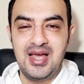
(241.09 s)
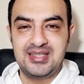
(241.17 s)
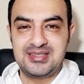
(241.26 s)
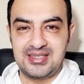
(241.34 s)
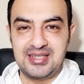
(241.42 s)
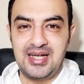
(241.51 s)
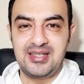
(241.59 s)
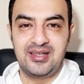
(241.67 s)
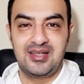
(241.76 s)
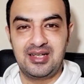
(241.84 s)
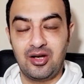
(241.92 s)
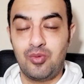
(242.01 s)

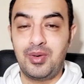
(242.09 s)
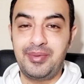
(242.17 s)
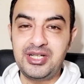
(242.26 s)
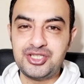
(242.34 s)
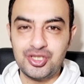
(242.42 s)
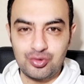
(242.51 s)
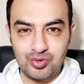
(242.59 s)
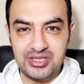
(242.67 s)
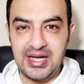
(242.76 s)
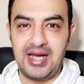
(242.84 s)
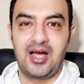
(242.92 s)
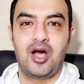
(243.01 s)
صدقني لو ما بقتش
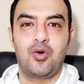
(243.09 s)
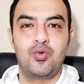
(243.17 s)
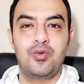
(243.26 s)
تودها